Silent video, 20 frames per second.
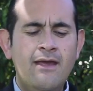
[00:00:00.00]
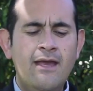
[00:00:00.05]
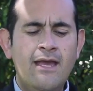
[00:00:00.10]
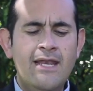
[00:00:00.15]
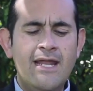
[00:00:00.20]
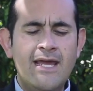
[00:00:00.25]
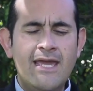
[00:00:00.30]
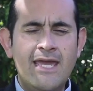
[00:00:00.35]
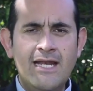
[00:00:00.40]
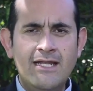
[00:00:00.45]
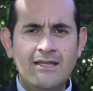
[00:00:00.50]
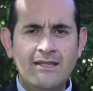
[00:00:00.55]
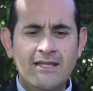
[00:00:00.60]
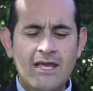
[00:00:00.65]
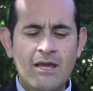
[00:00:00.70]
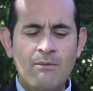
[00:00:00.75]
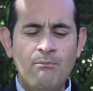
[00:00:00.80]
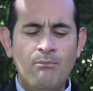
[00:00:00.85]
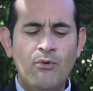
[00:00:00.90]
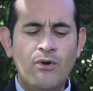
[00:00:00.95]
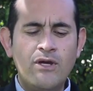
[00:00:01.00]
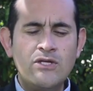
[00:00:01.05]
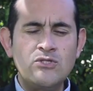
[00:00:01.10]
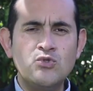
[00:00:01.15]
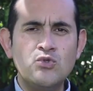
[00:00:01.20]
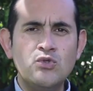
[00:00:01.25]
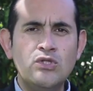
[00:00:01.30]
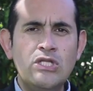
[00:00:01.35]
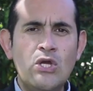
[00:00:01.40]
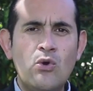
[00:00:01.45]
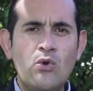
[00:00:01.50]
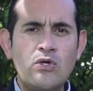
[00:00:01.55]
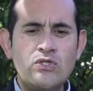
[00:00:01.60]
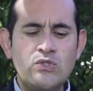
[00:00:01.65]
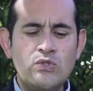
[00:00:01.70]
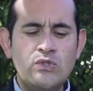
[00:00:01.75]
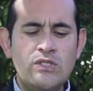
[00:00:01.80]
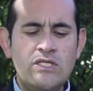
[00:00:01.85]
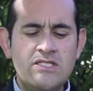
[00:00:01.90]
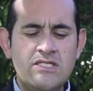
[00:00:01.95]
En aquel tiempo Jesús dijo a
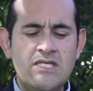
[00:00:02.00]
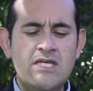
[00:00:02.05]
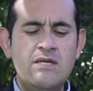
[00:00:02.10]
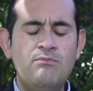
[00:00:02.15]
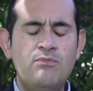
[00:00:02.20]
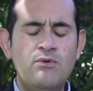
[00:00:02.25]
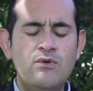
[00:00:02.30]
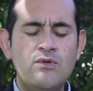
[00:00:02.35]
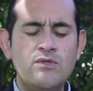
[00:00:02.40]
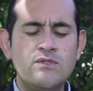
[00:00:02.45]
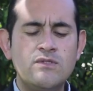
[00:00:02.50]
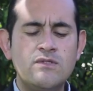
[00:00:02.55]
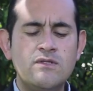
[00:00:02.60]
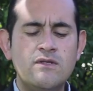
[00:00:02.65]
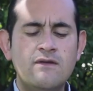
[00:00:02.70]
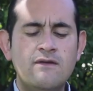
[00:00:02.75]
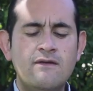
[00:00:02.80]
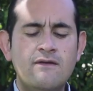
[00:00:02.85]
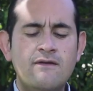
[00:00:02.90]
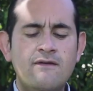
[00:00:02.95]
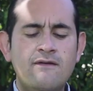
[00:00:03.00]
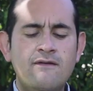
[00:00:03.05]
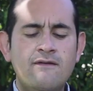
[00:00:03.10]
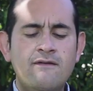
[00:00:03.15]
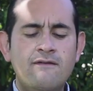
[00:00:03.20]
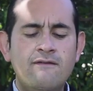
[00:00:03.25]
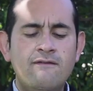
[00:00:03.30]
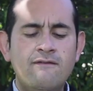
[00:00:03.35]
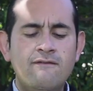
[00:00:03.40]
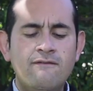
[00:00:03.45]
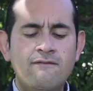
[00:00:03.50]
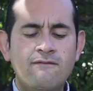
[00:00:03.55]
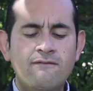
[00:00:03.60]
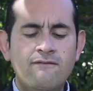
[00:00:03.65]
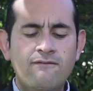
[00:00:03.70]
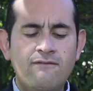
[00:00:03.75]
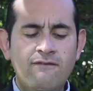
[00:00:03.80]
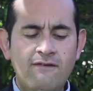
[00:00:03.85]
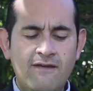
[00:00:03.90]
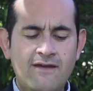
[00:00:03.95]
sus discípulos,
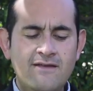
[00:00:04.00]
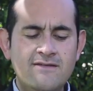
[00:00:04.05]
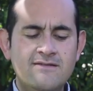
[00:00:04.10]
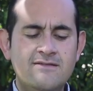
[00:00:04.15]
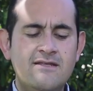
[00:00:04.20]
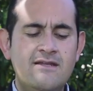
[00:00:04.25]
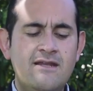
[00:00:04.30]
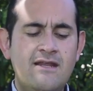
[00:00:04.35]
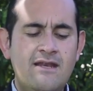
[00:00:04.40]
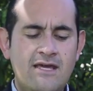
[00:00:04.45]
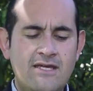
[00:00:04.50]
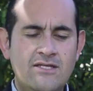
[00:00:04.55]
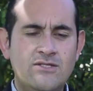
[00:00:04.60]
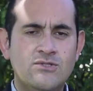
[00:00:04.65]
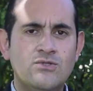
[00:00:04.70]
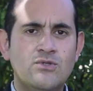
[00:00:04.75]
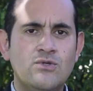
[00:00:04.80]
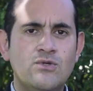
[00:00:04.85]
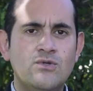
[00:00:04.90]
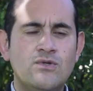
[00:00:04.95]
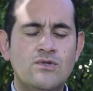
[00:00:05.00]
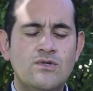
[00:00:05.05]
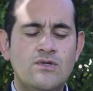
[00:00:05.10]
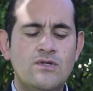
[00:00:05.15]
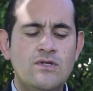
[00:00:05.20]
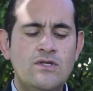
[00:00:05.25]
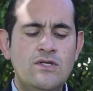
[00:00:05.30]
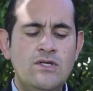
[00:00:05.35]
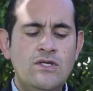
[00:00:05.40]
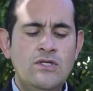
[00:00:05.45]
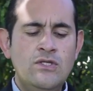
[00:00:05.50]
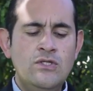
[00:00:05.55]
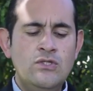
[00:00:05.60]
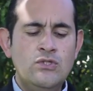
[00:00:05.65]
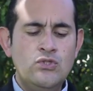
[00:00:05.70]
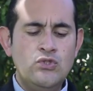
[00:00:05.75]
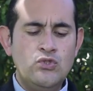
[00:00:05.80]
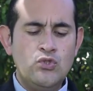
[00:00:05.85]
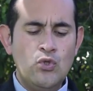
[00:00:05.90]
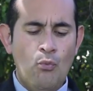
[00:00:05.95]
fíjense en esto,
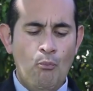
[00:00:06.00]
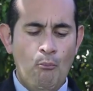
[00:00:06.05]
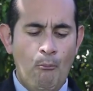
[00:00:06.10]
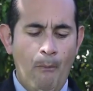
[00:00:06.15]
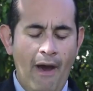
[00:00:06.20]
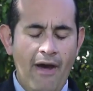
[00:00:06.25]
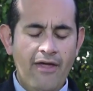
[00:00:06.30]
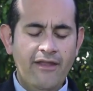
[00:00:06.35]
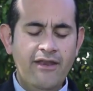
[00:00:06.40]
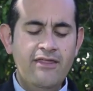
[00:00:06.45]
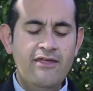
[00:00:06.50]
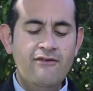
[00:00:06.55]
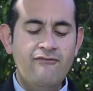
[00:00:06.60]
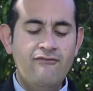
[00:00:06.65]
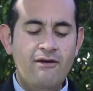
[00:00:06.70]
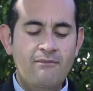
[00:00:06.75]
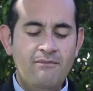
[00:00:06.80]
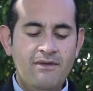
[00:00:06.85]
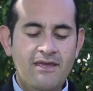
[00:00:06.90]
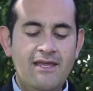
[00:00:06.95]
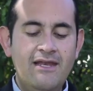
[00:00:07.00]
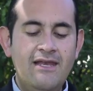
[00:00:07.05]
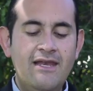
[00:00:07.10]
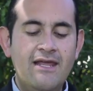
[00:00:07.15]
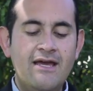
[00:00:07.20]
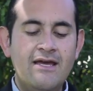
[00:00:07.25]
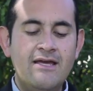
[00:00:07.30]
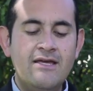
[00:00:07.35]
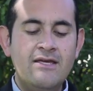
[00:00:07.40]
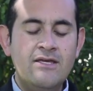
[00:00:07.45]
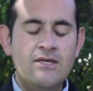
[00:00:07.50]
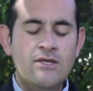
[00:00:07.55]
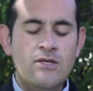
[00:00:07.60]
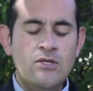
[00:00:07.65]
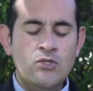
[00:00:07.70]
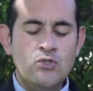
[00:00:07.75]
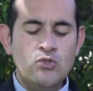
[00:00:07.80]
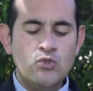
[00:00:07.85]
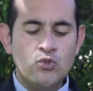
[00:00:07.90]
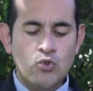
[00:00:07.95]
si un padre de familia
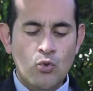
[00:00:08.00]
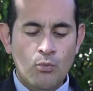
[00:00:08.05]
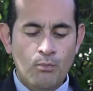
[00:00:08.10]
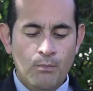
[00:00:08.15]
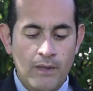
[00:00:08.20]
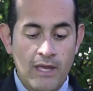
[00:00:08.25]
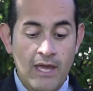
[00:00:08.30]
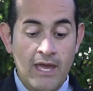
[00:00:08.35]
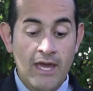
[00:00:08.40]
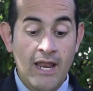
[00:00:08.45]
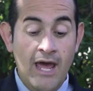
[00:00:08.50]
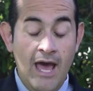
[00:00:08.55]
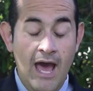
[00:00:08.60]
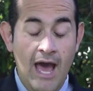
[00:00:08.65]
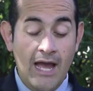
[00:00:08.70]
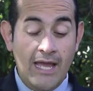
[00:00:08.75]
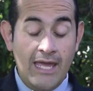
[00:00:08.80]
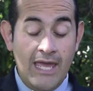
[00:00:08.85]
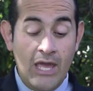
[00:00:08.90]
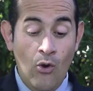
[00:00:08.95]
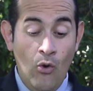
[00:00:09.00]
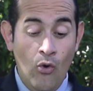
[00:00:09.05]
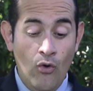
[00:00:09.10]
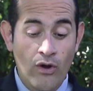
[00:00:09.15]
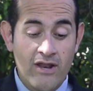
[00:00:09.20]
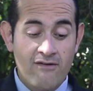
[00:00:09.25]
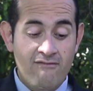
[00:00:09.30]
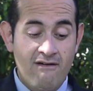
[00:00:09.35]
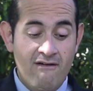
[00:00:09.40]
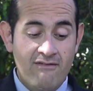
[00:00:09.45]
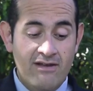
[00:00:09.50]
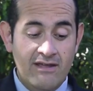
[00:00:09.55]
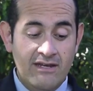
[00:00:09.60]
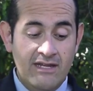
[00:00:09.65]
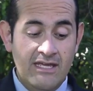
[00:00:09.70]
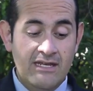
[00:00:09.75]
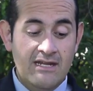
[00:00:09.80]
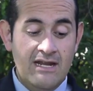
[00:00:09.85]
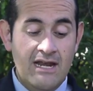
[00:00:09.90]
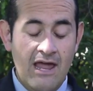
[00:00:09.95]
supiera a qué hora va a
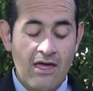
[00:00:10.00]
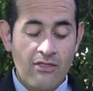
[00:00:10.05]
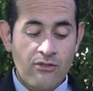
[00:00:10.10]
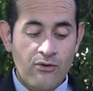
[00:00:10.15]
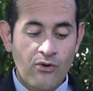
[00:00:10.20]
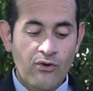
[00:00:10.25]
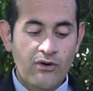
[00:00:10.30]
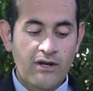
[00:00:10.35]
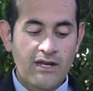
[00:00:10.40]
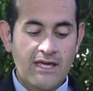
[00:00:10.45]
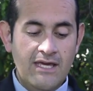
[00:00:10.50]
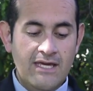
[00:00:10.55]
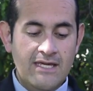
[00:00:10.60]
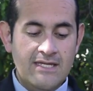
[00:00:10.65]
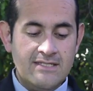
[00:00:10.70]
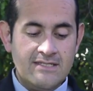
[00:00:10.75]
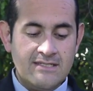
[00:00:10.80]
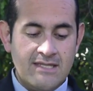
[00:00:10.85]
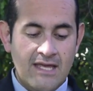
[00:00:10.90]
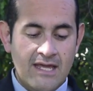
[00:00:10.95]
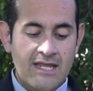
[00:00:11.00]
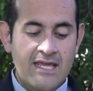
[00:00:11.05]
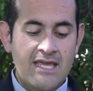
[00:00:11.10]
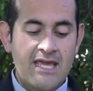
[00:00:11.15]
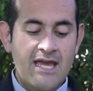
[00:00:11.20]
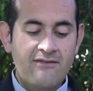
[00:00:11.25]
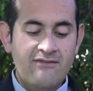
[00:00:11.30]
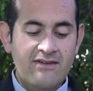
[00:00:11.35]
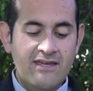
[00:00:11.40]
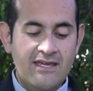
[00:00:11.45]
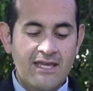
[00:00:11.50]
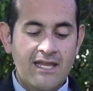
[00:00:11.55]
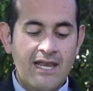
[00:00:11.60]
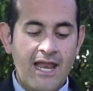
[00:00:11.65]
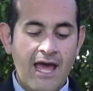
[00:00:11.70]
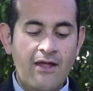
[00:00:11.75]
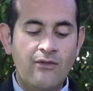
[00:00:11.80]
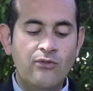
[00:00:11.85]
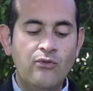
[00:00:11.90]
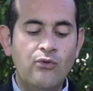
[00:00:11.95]
venir el ladrón, estaría
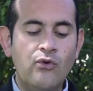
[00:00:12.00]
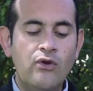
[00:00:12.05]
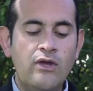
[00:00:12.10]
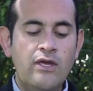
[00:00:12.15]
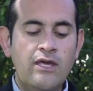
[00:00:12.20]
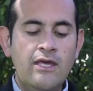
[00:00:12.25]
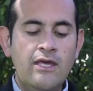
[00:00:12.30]
vigilando